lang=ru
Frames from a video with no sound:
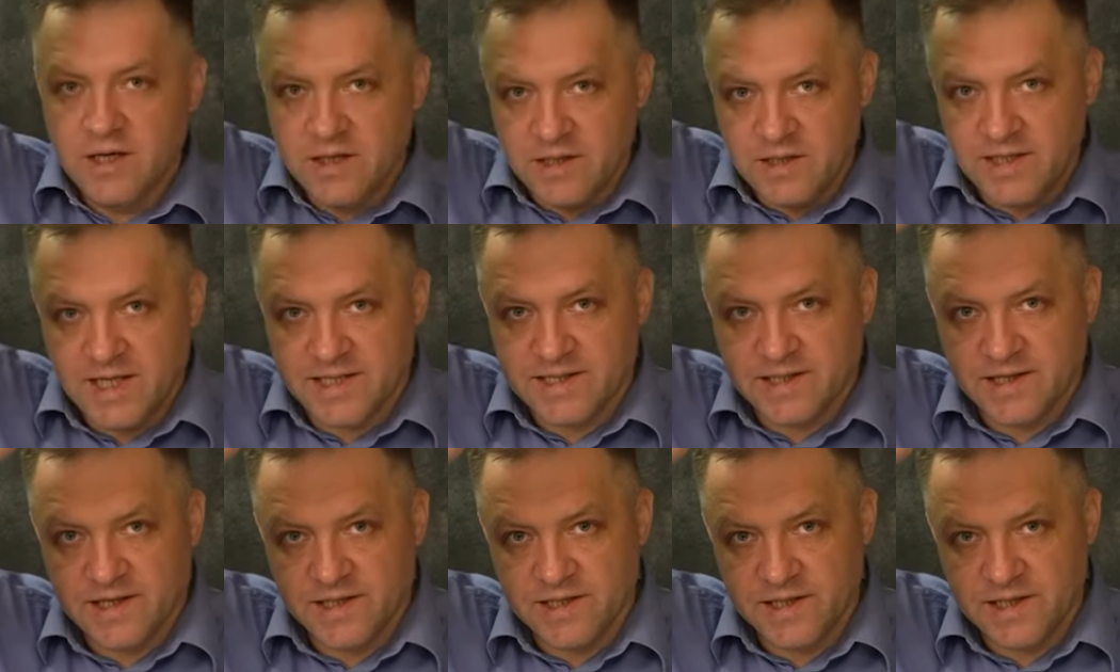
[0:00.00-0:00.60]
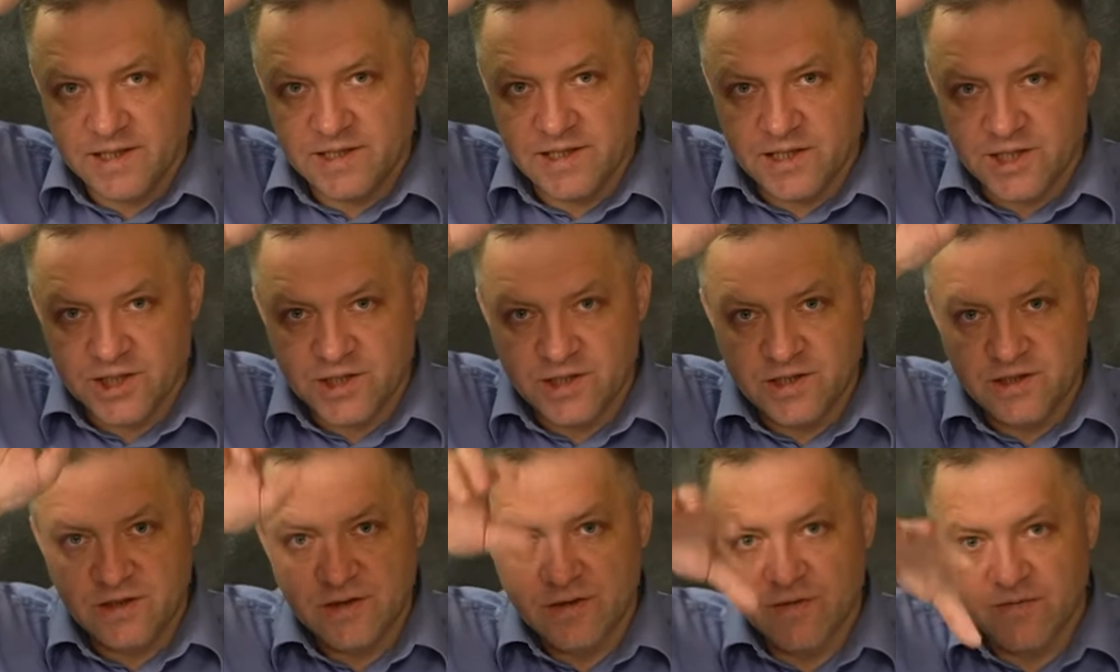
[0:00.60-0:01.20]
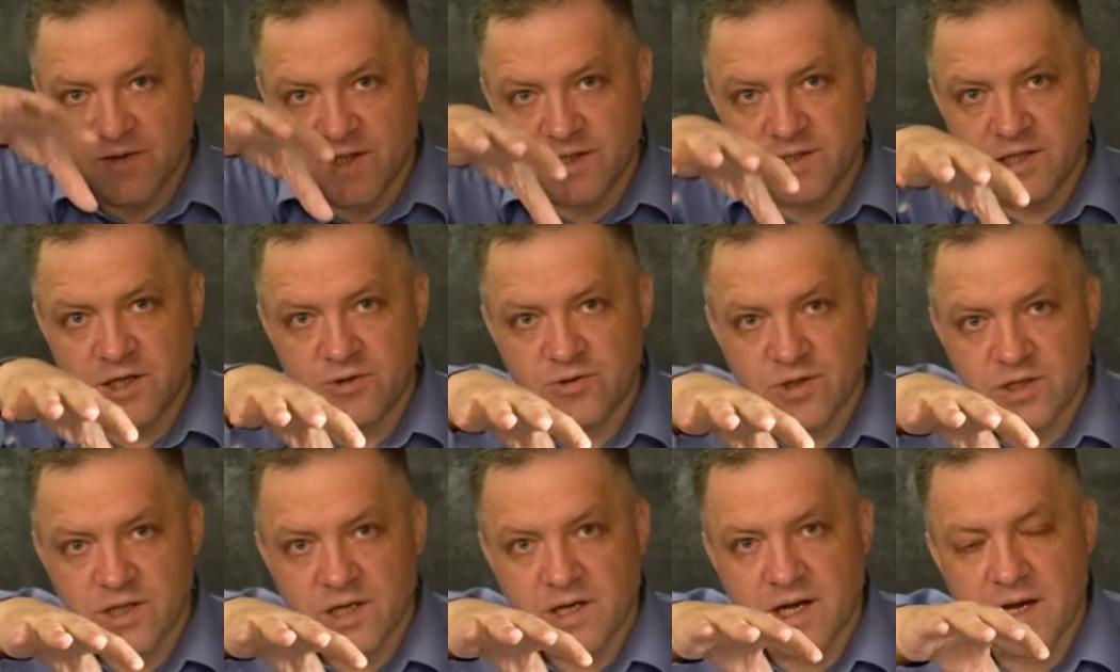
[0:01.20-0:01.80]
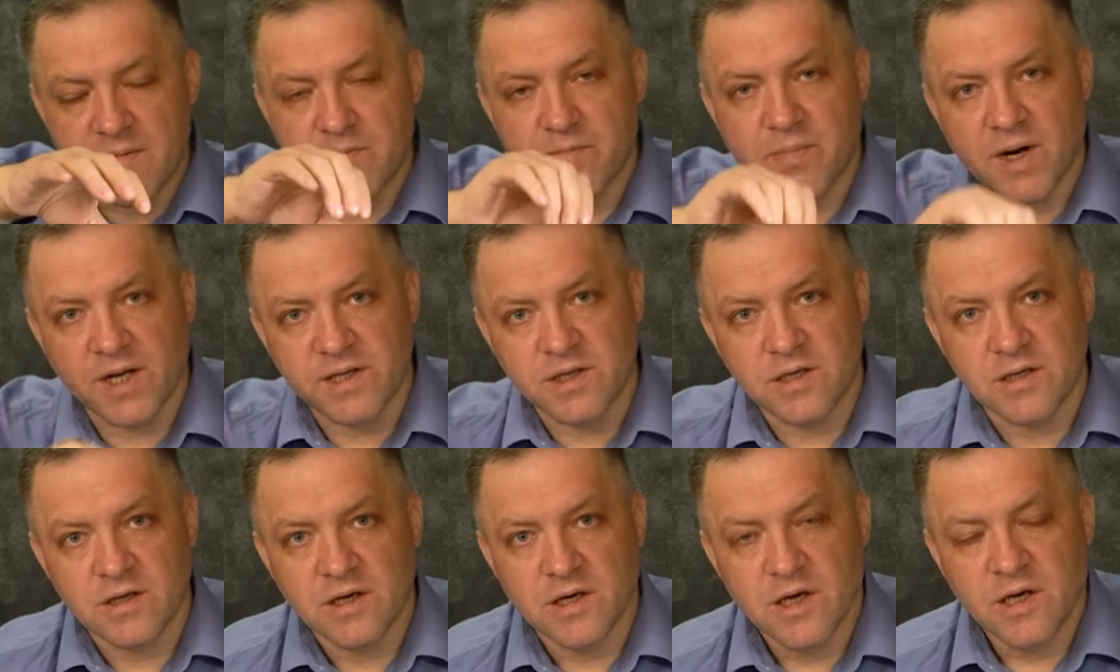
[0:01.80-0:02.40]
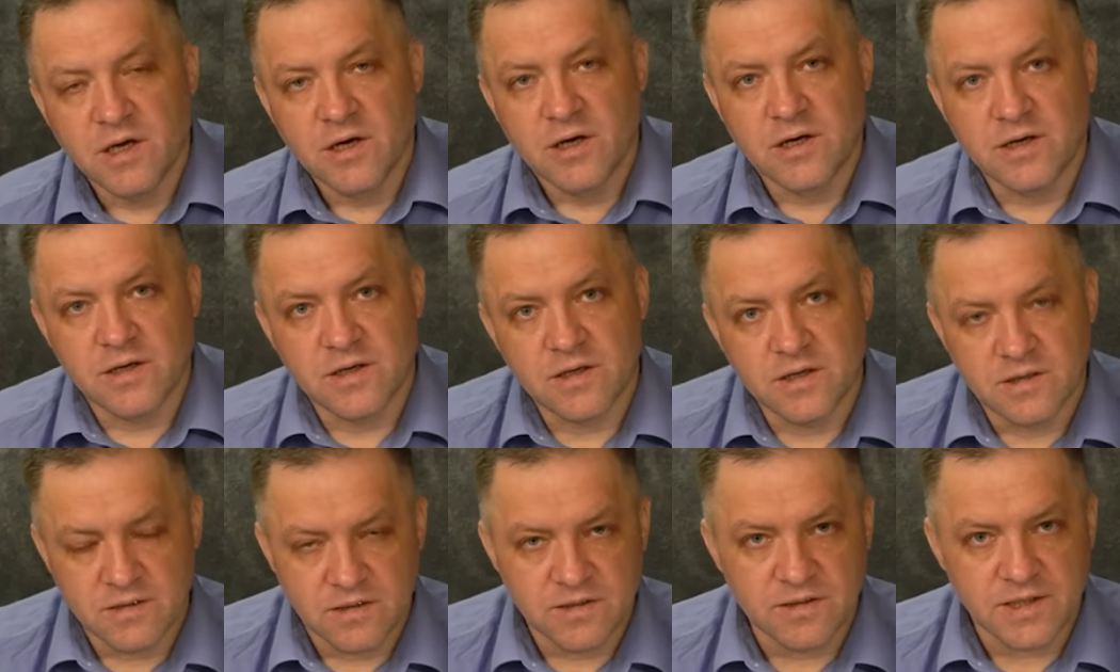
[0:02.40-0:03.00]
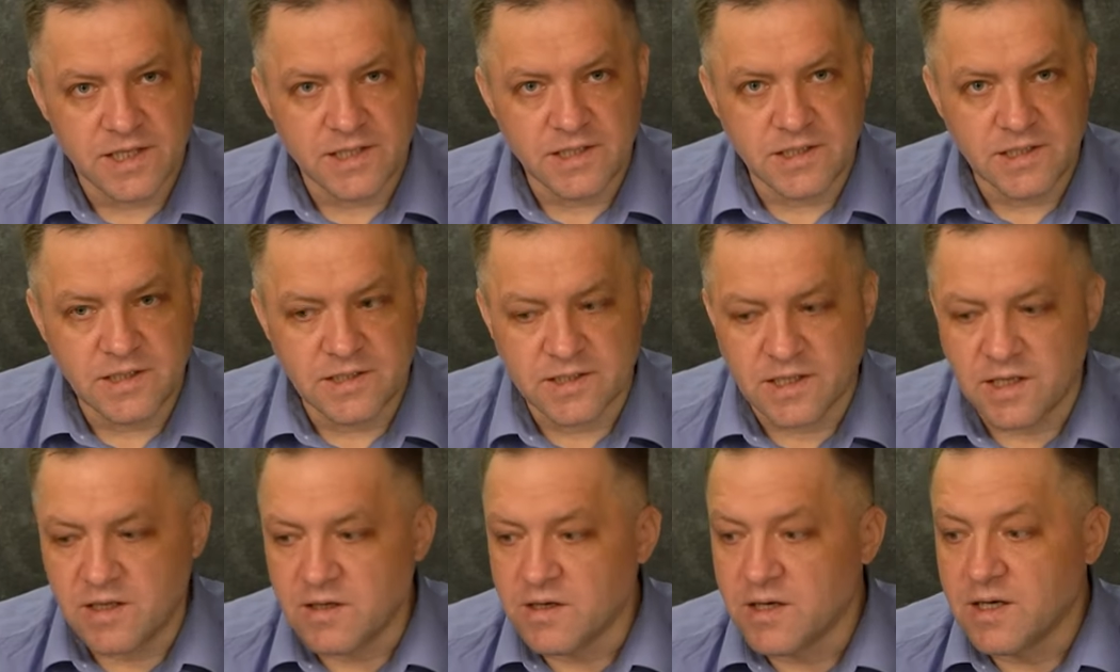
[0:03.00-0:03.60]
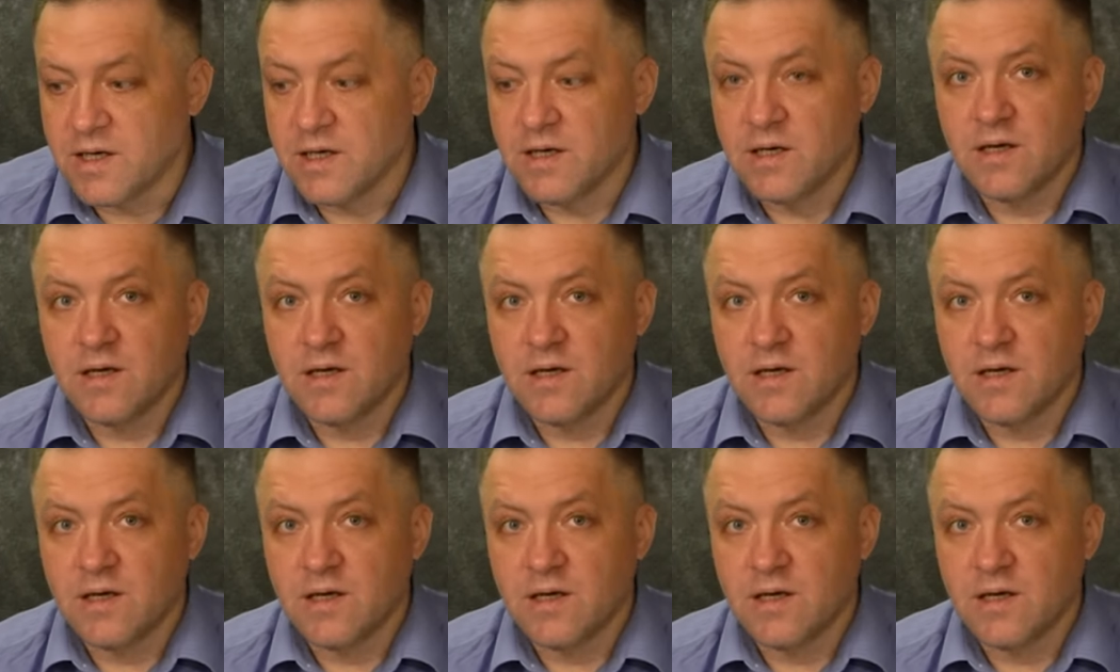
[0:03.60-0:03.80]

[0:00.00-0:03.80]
иностранные граждане владеют этой компанией э, э, российской,